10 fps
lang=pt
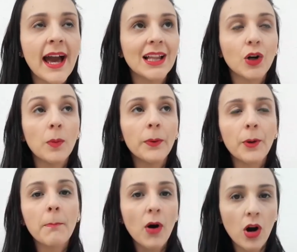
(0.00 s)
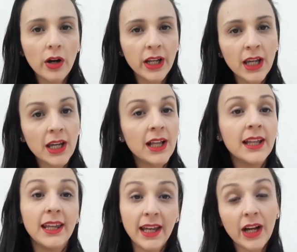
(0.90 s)
Ela comprou body
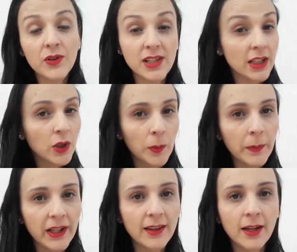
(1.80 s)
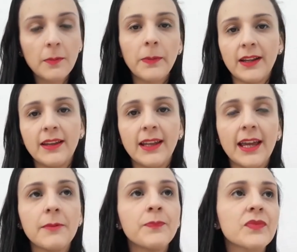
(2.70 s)
e calcinha comprida pra
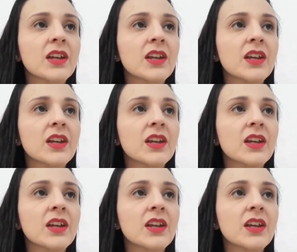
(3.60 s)
nenê.